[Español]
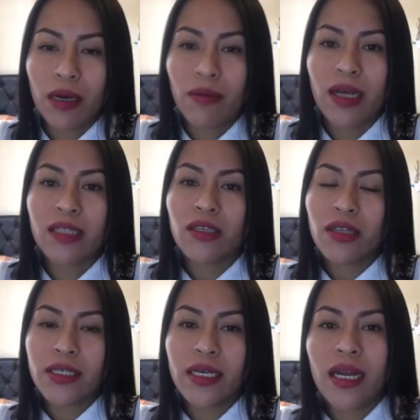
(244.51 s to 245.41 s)
Hablando
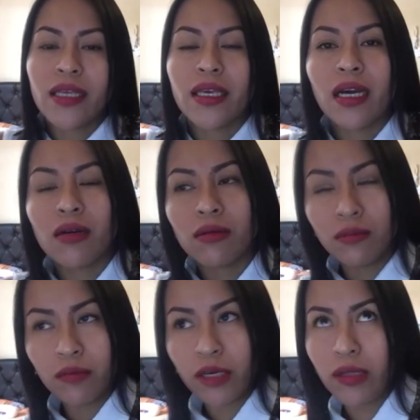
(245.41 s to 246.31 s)
de
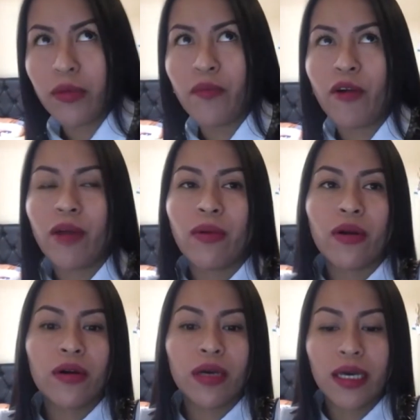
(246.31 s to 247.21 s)
Sarayacum, bueno, de mi
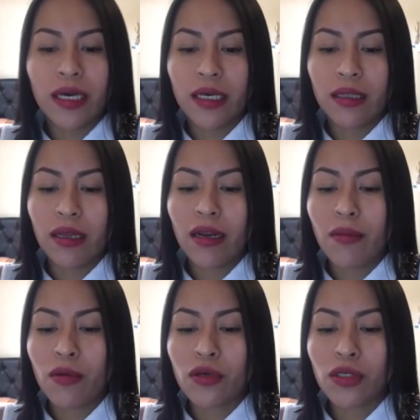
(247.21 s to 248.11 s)
pueblo, eh,
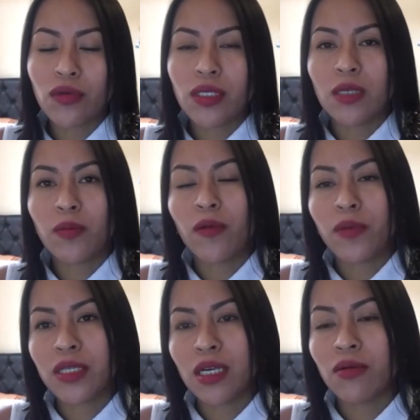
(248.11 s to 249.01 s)
tenemos nuestros
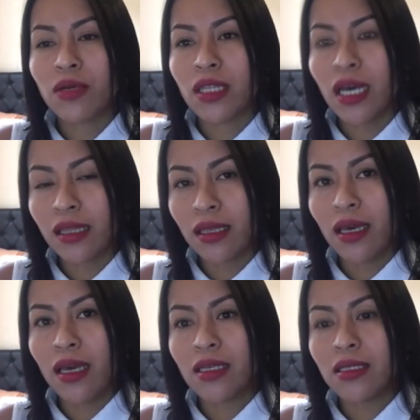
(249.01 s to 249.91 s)
propios seguridad,
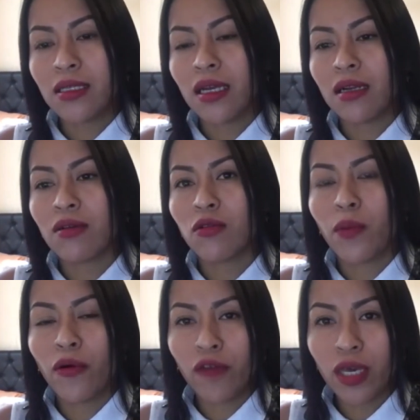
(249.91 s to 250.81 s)
que es el
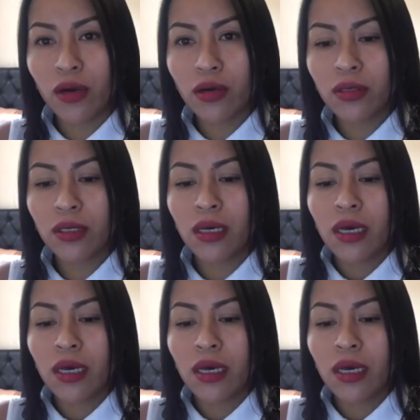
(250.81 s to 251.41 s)
grupo BIO,